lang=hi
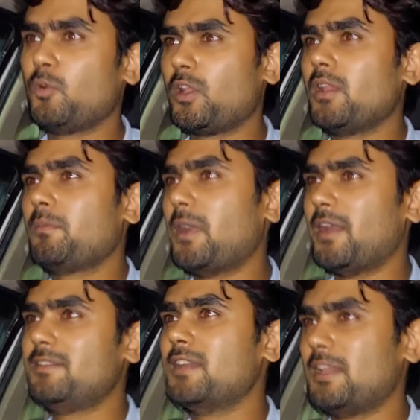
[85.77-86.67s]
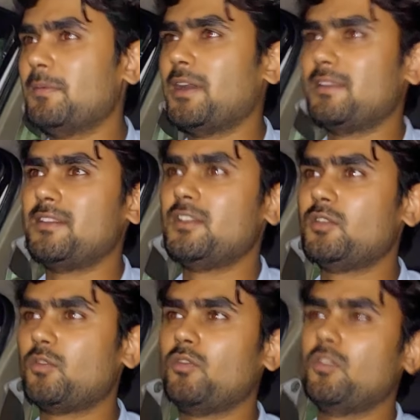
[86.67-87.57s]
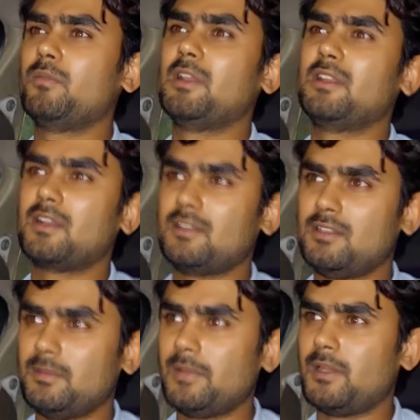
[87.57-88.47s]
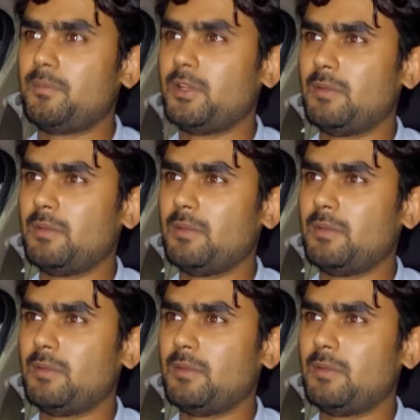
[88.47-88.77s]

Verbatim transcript: बुकिंग पास ज़्यादा मार दी थी तो उन्होंने बंद कर दी थी मेरी